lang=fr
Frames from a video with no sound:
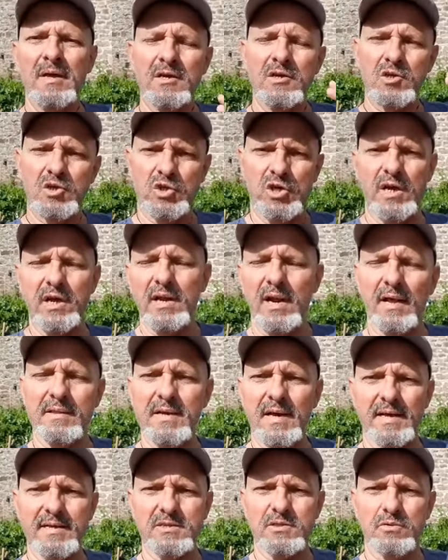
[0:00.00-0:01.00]
J'ai
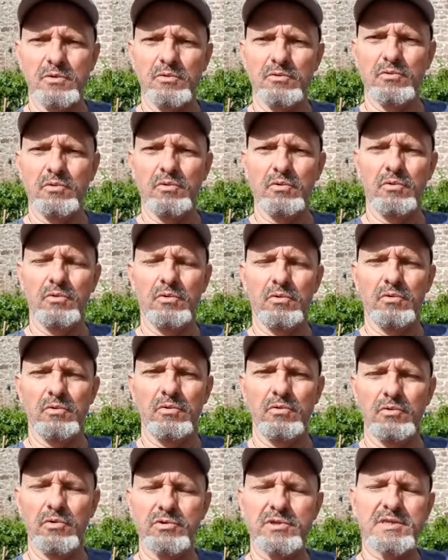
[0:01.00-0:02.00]
l'adresse
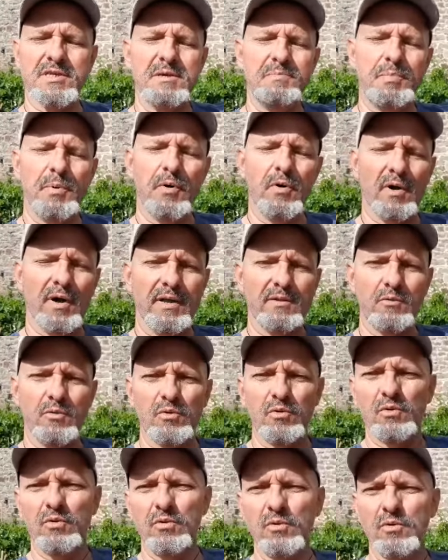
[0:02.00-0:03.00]
de, Skipper et
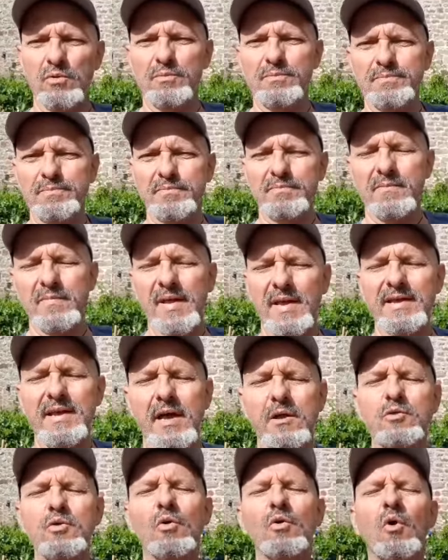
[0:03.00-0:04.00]
de,
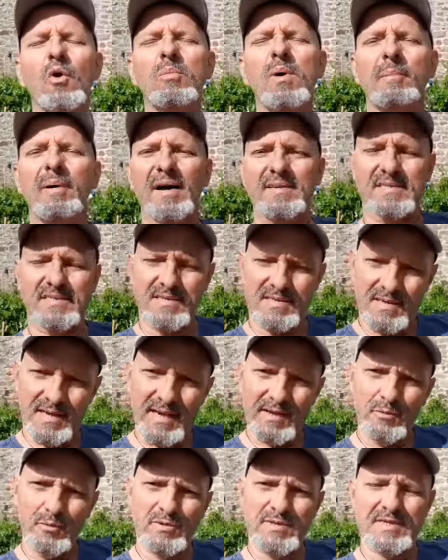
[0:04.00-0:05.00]
et de Gros Babas
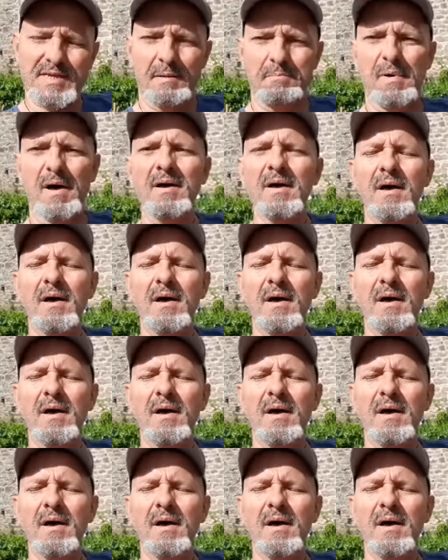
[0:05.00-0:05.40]
et de Seb.